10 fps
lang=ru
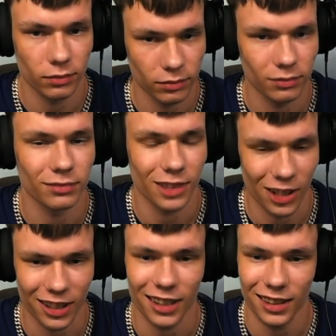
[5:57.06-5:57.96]
Ну,
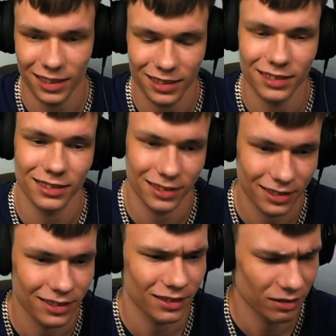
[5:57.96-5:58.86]
окей. У
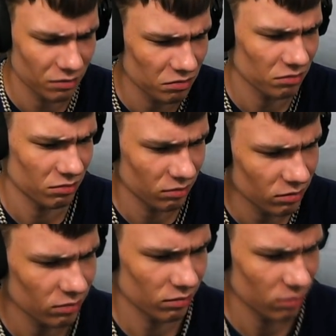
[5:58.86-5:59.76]
меня много
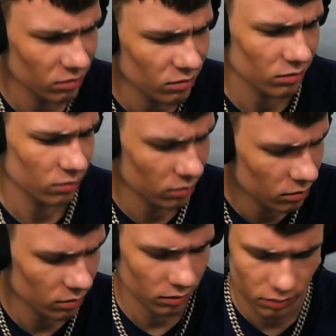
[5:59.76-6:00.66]
стволов, ведь у
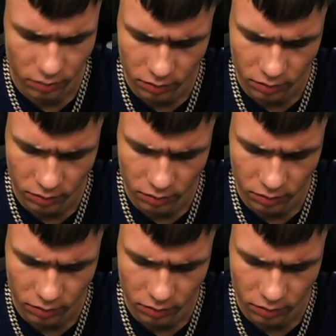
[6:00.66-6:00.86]
меня много